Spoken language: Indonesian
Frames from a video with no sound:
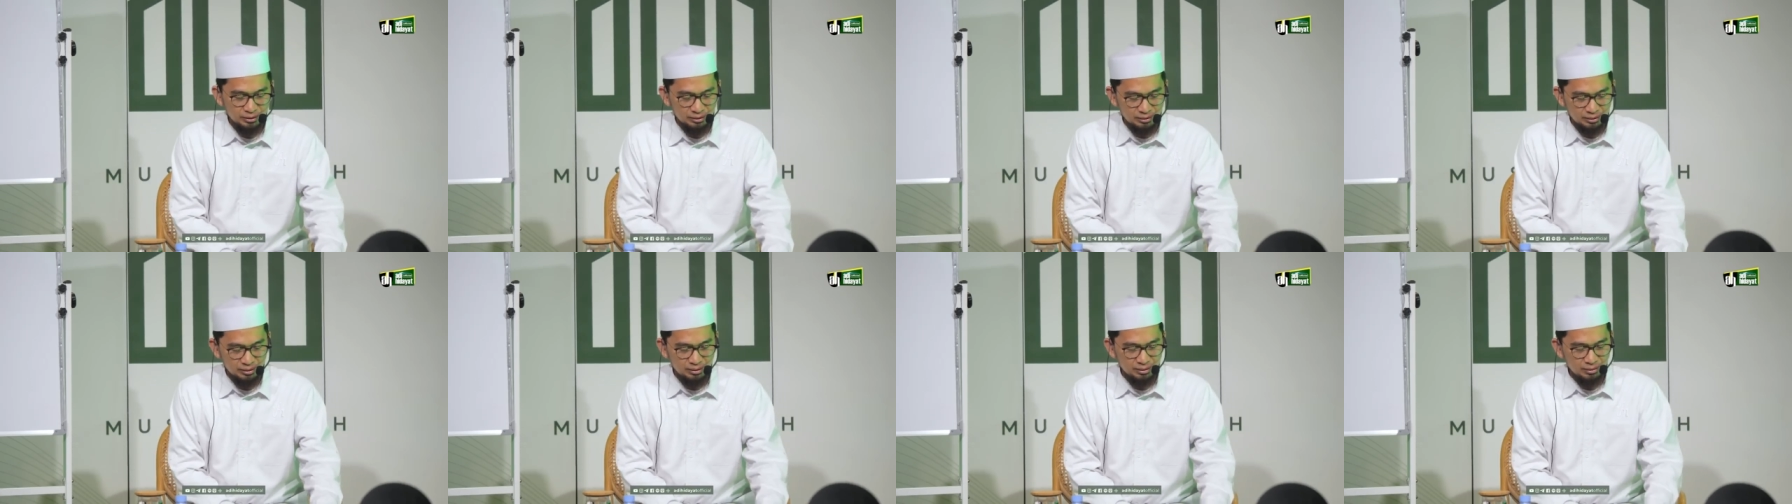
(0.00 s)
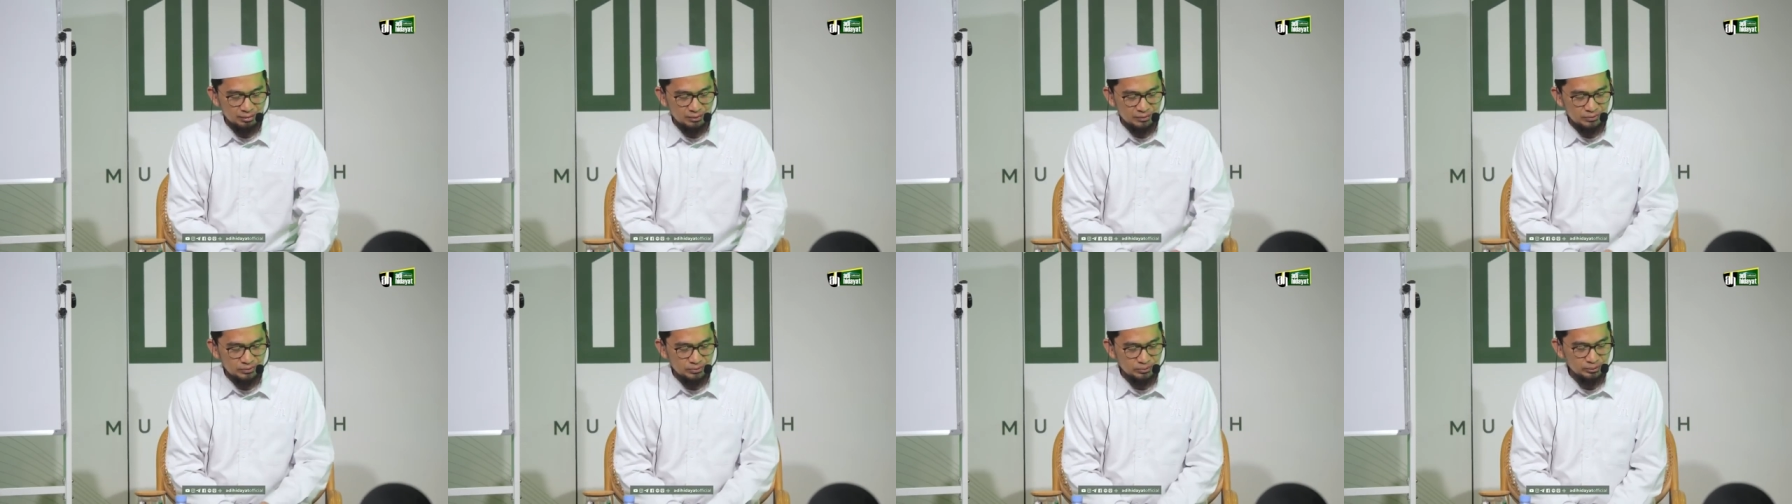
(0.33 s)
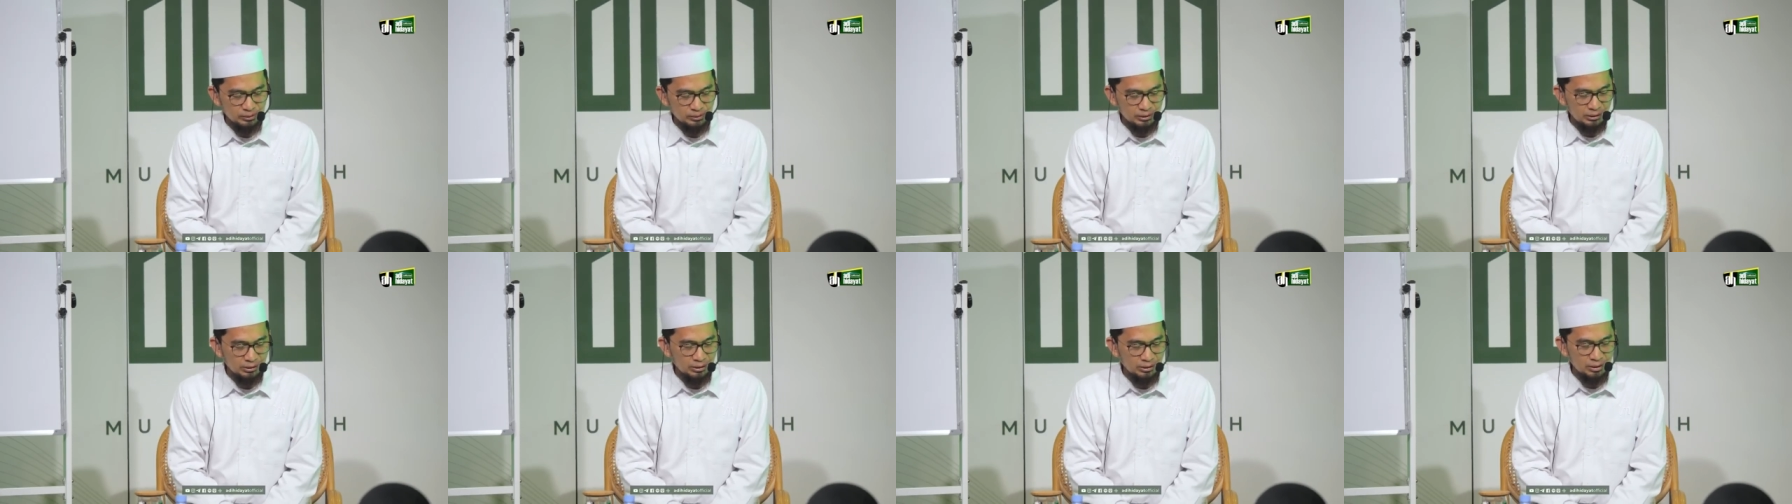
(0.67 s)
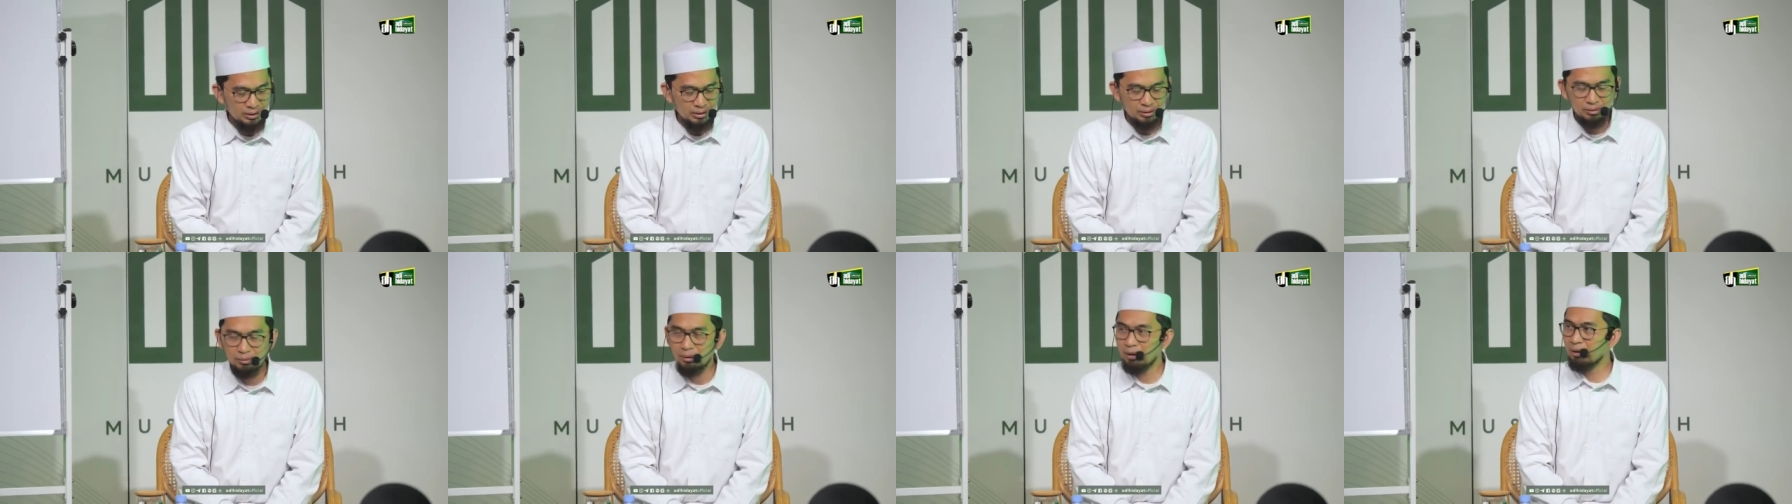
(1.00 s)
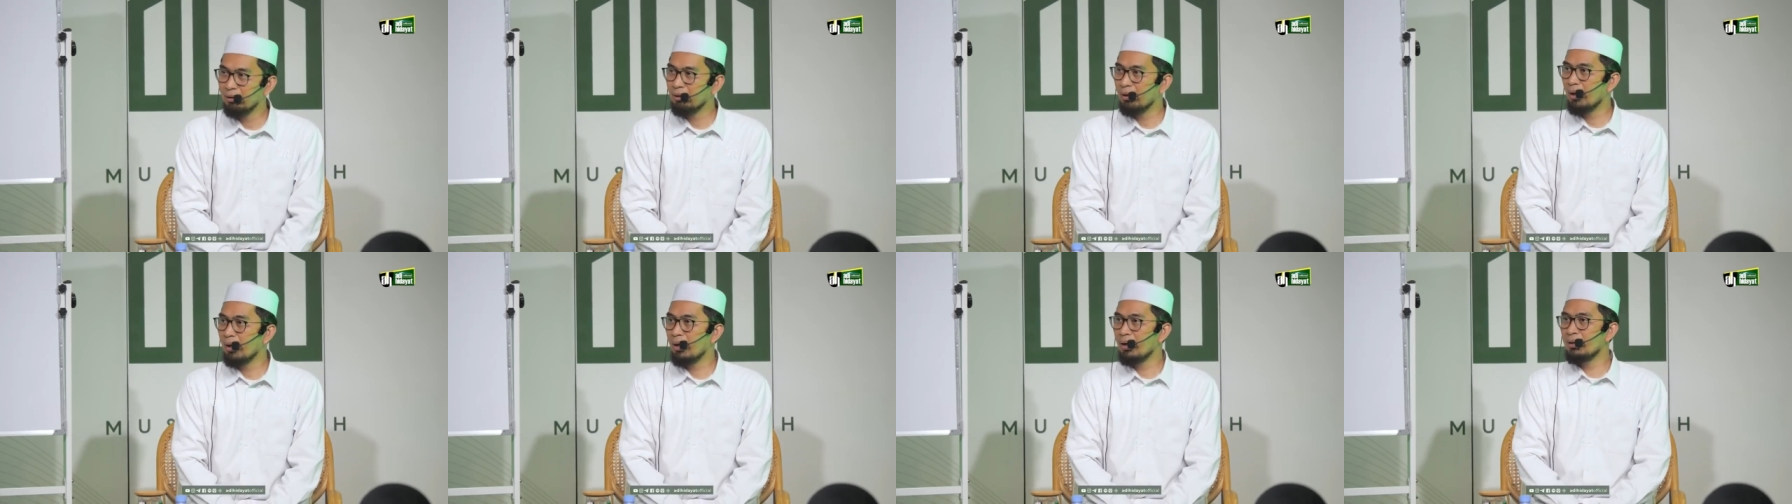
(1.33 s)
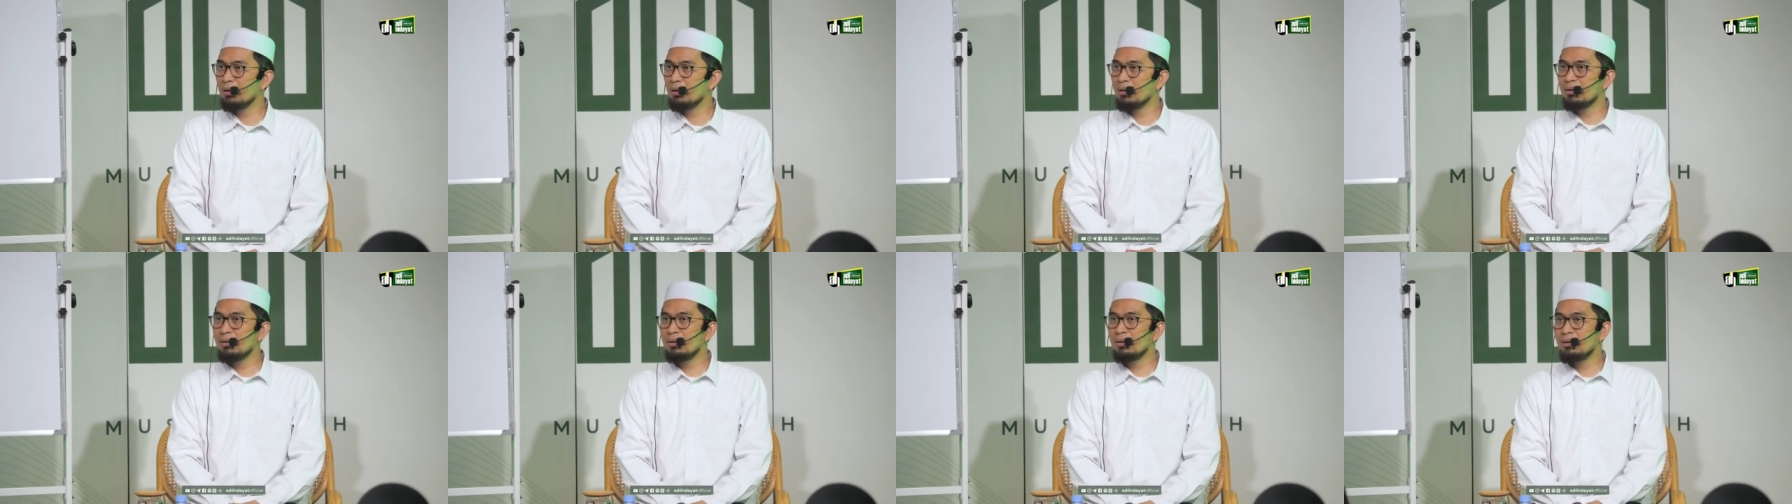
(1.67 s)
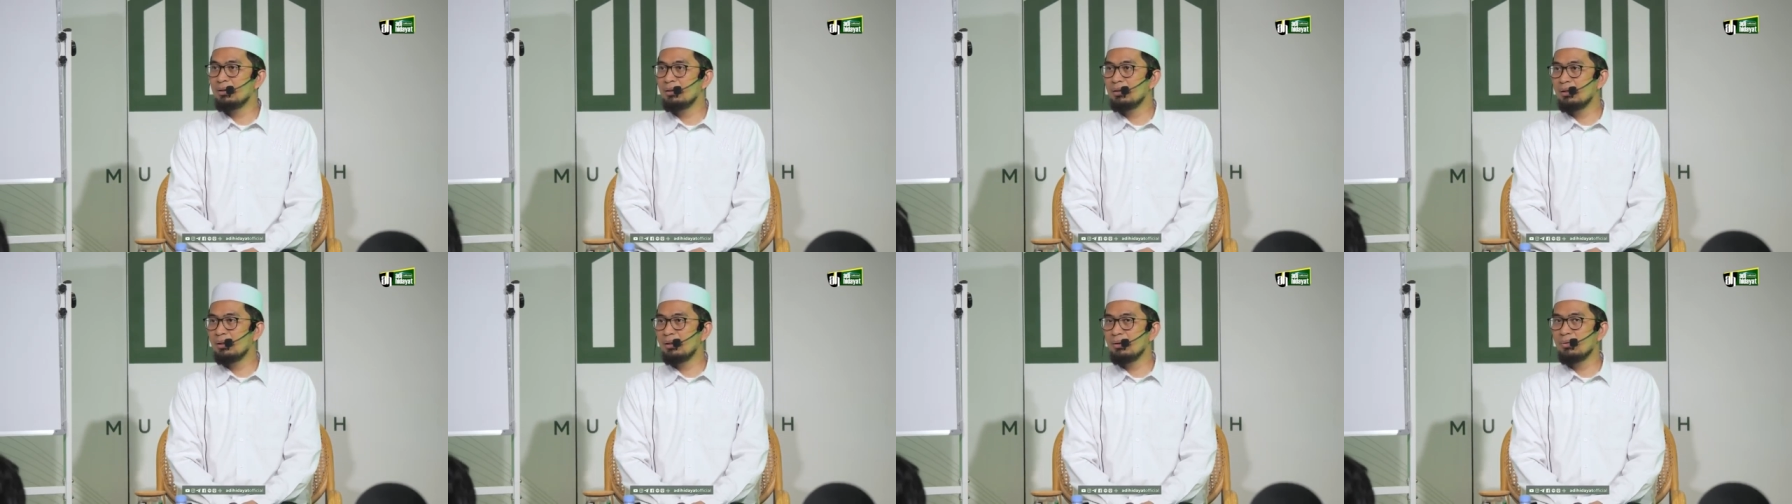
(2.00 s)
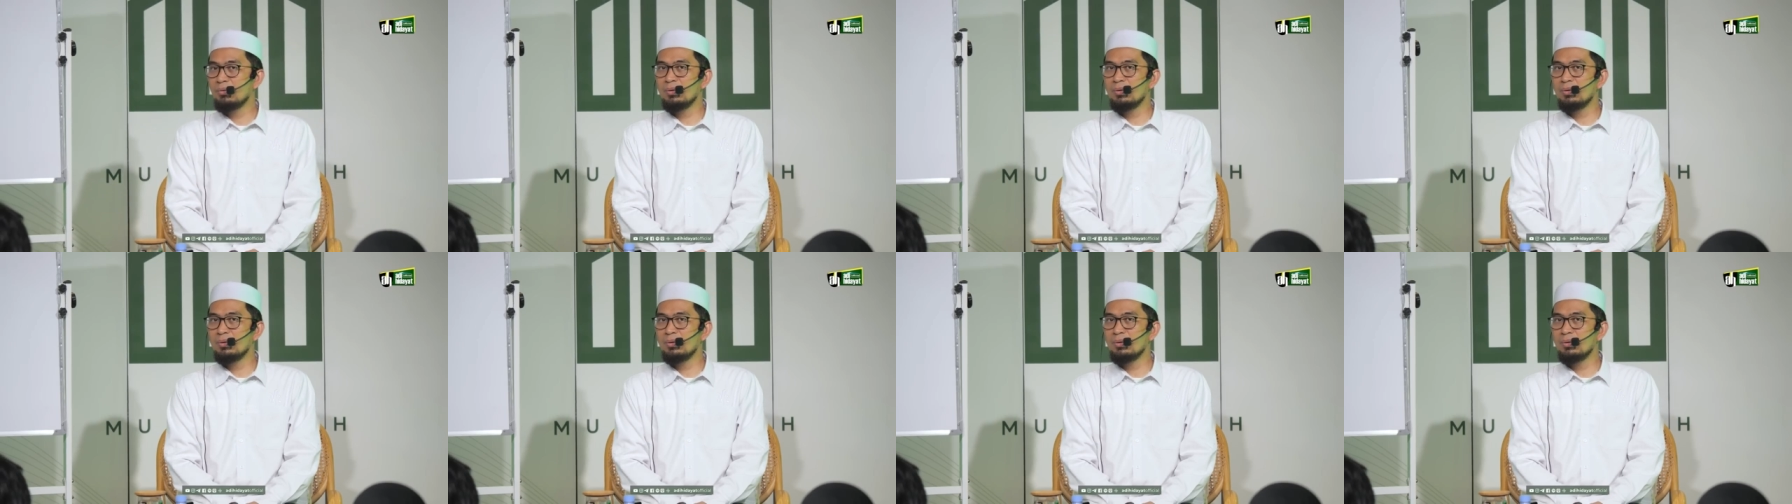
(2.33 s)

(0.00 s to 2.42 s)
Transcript: ala Rasulillah wa ala alihi